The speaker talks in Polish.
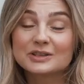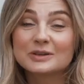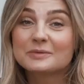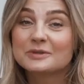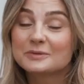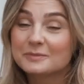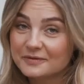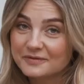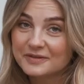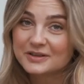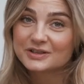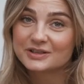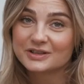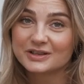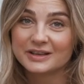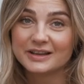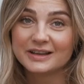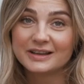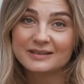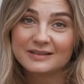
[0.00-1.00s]
i żebyśmy
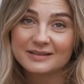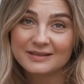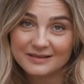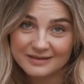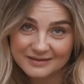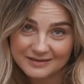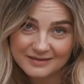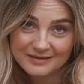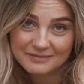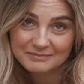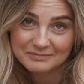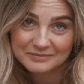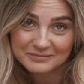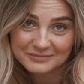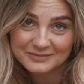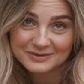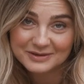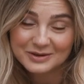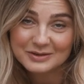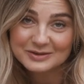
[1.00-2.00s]
wierzyli
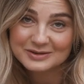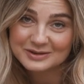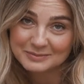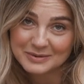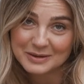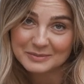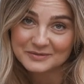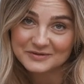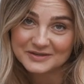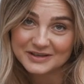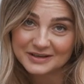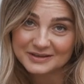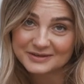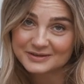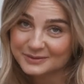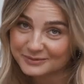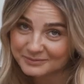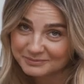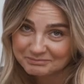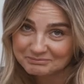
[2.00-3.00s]
to, co mamy w
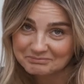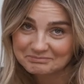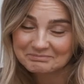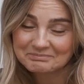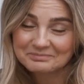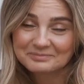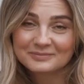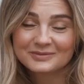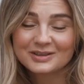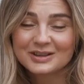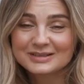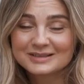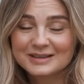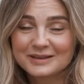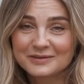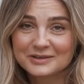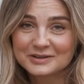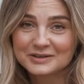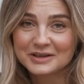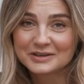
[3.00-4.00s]
sercu. To jest
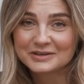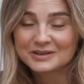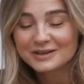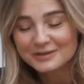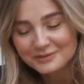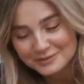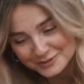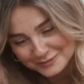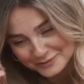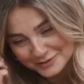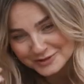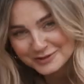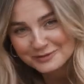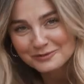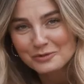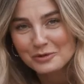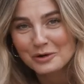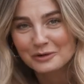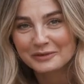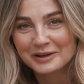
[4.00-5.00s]
najważniejsze. I oczywiście
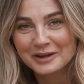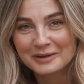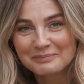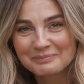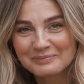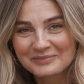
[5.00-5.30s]
wypowie.